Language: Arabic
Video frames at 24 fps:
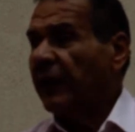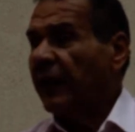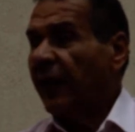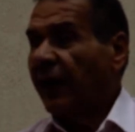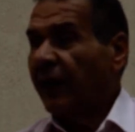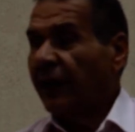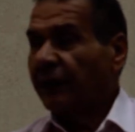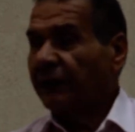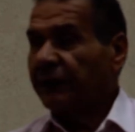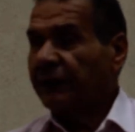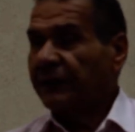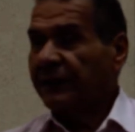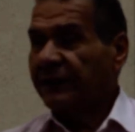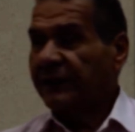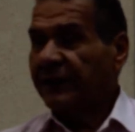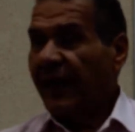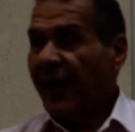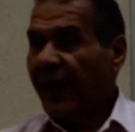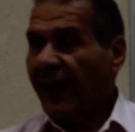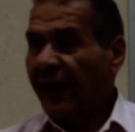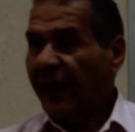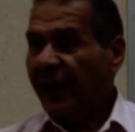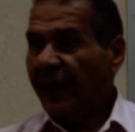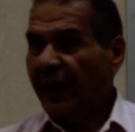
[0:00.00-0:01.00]
اعرف ان
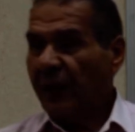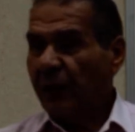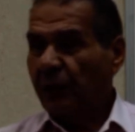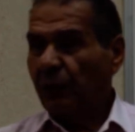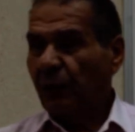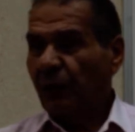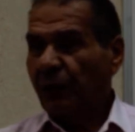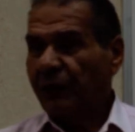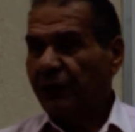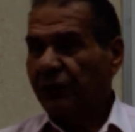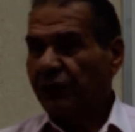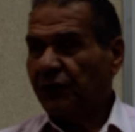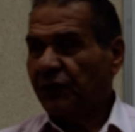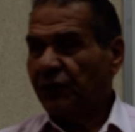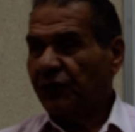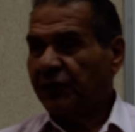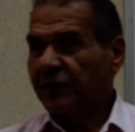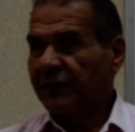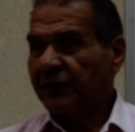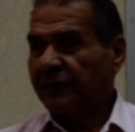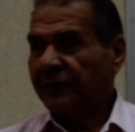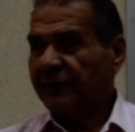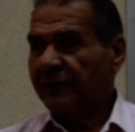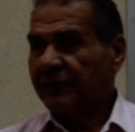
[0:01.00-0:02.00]
ده هيموريدج
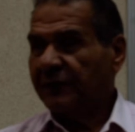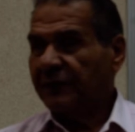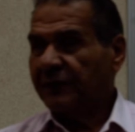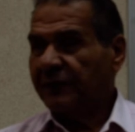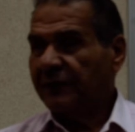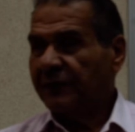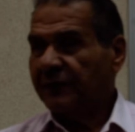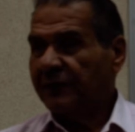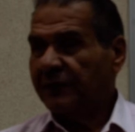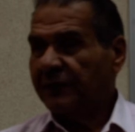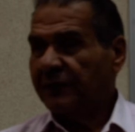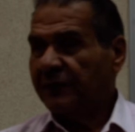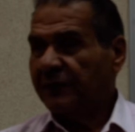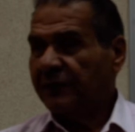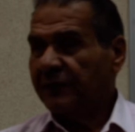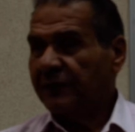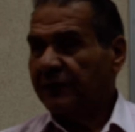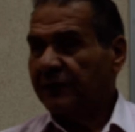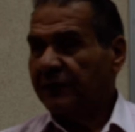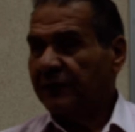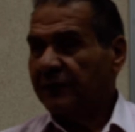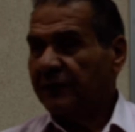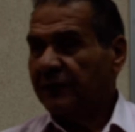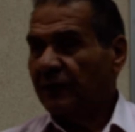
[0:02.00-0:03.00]

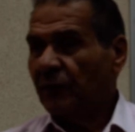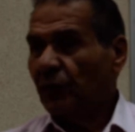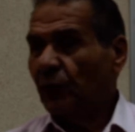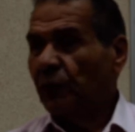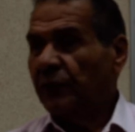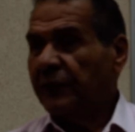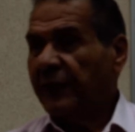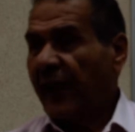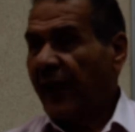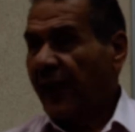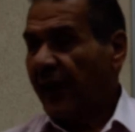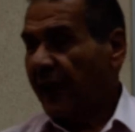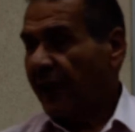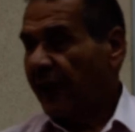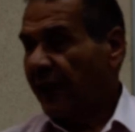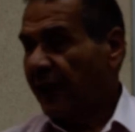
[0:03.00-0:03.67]
وده